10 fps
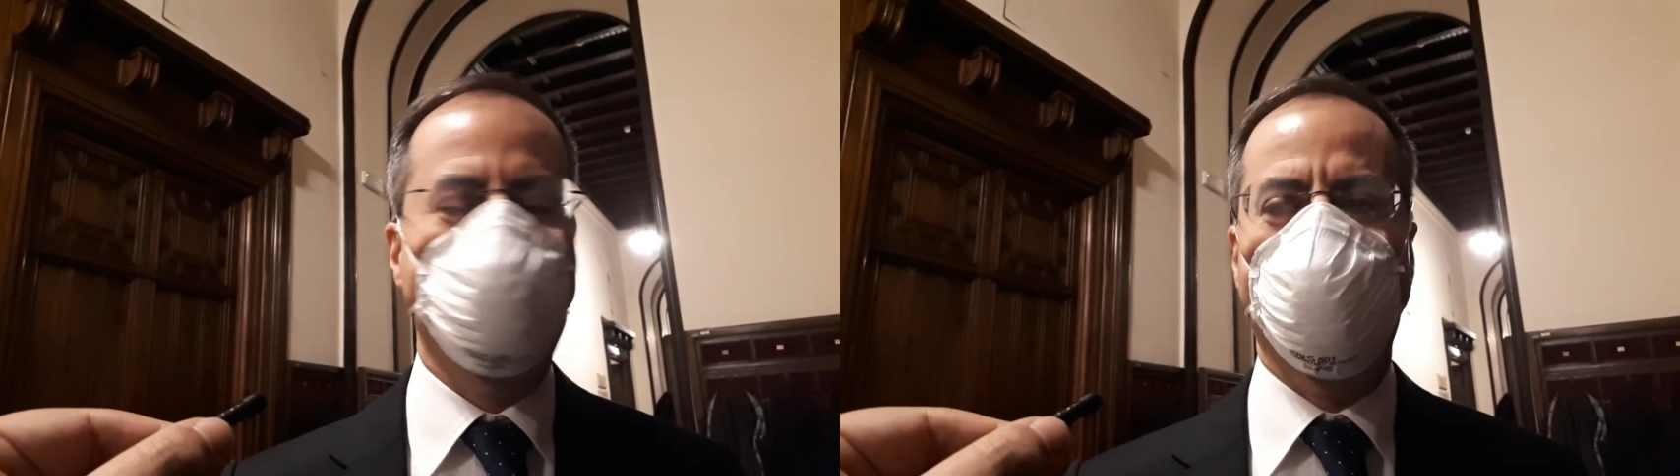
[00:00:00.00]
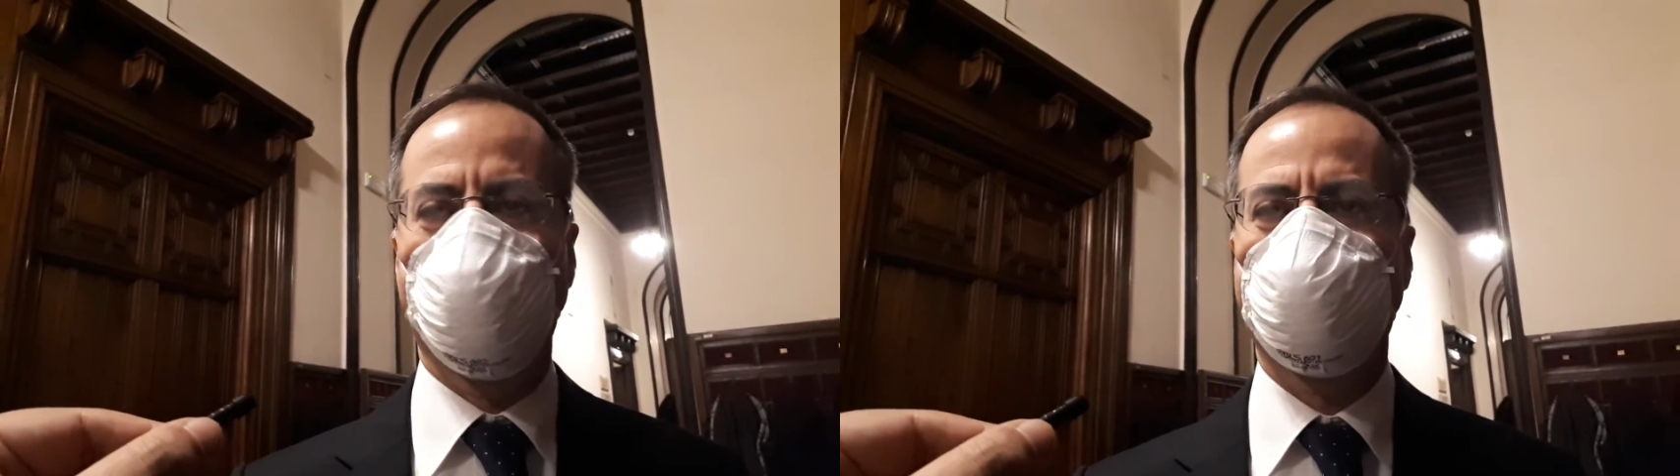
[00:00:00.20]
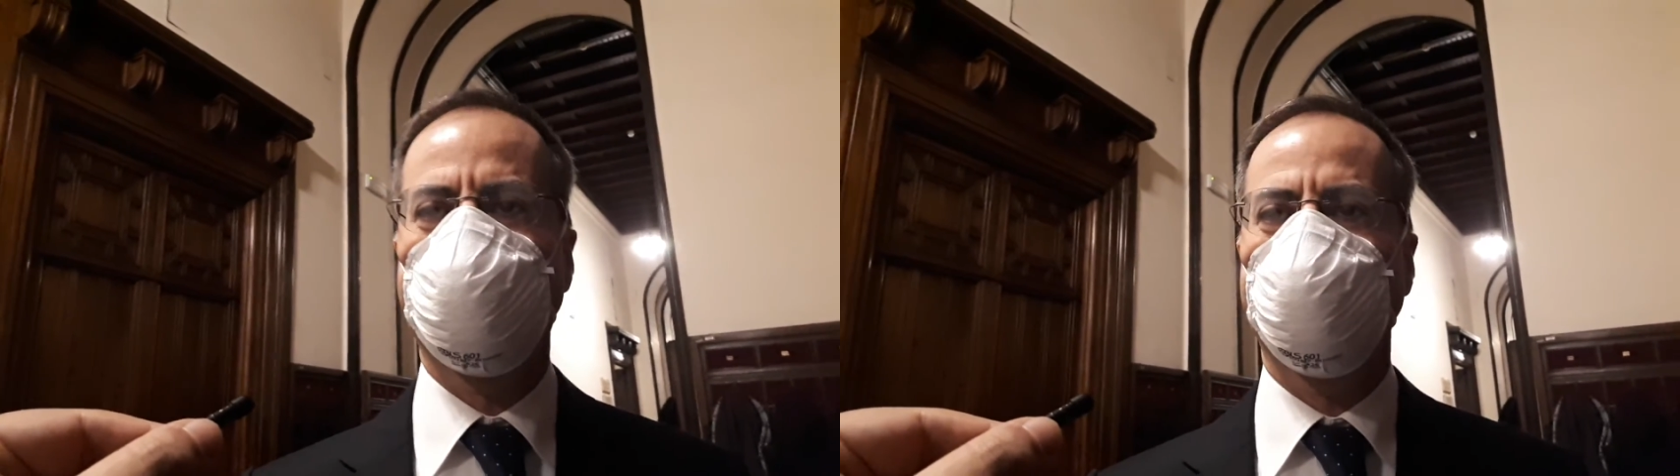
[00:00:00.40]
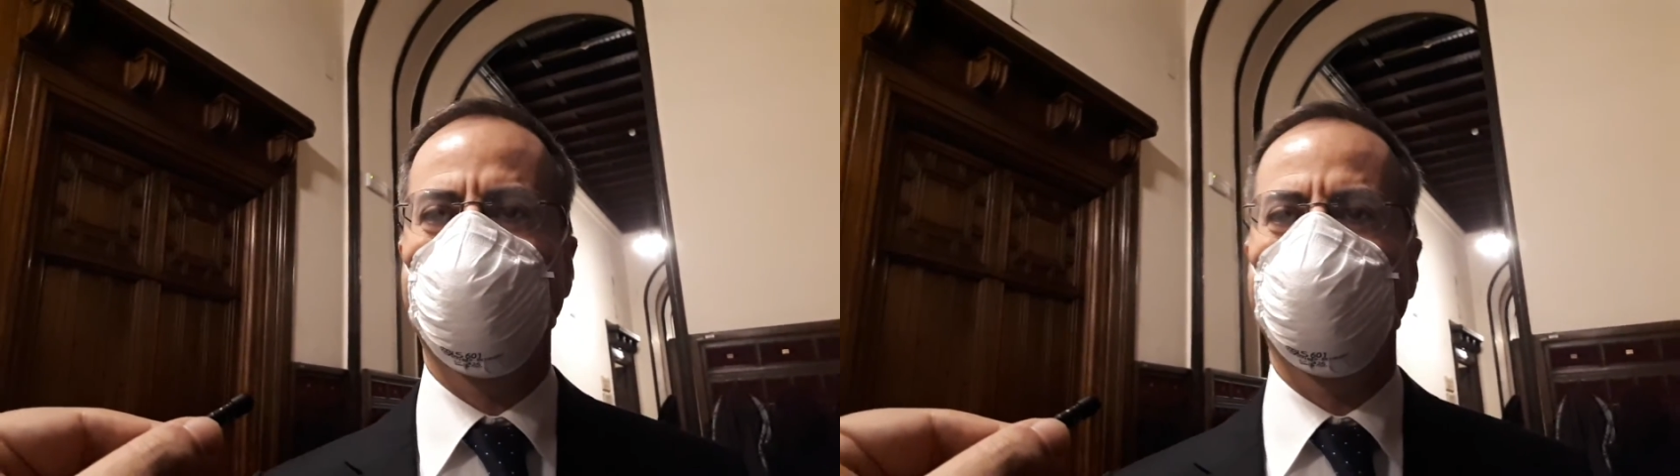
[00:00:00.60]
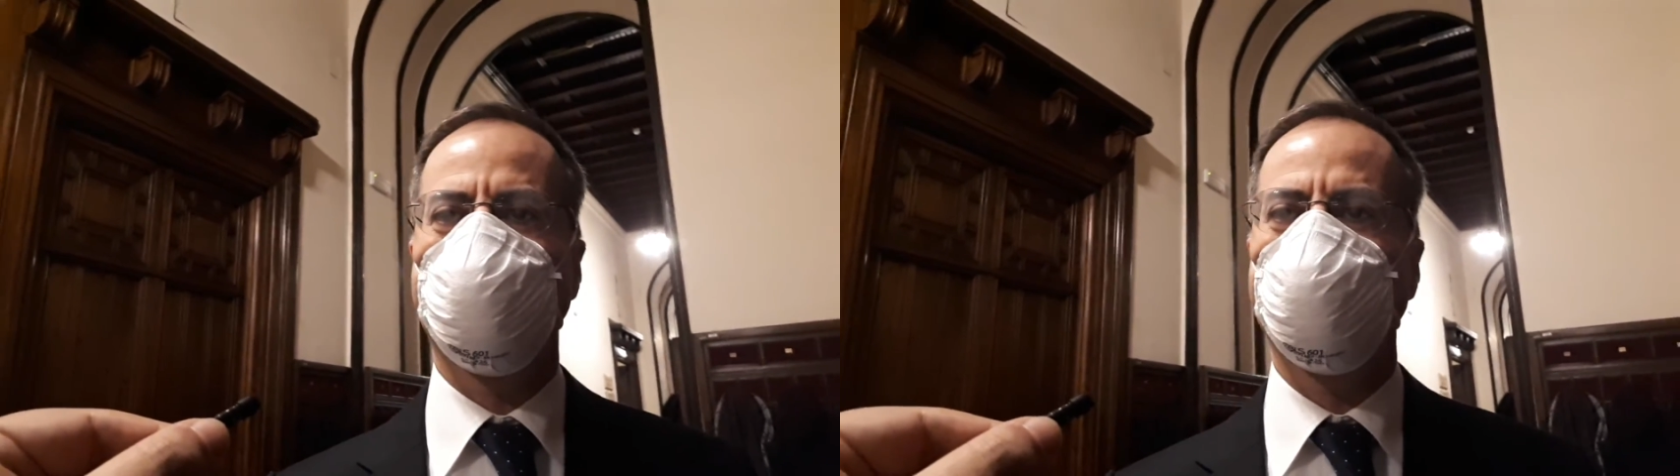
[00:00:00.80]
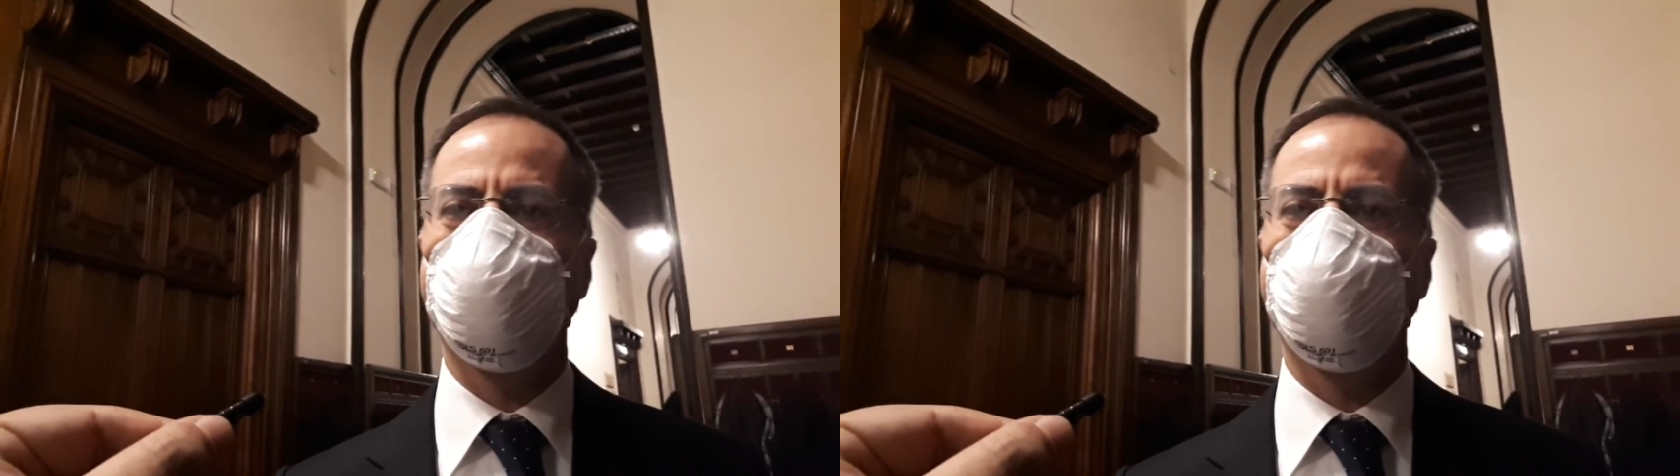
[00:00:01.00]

diverse